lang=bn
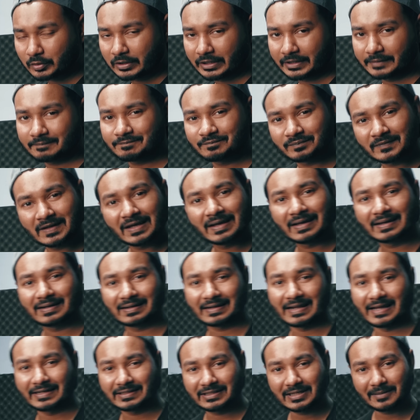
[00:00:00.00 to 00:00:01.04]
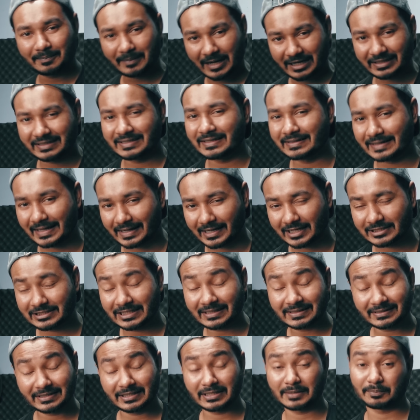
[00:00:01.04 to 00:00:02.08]
তুলে ক্লায়েন্টকে পাঠিয়ে দেখা
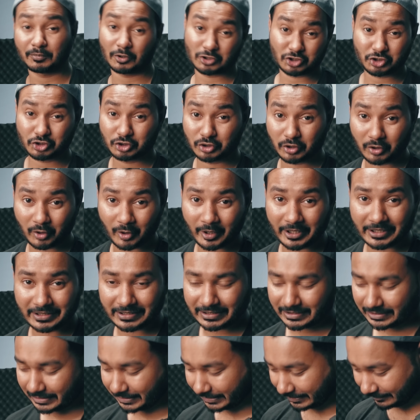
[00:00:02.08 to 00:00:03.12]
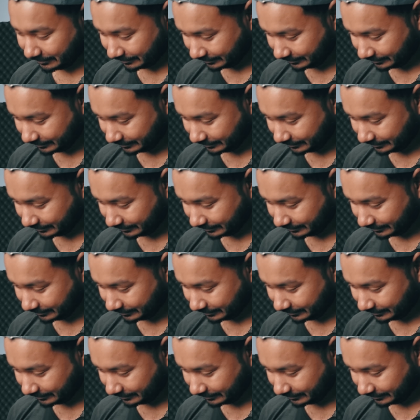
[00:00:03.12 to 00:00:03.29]
যাক তিনি পছন্দ করেন কিনা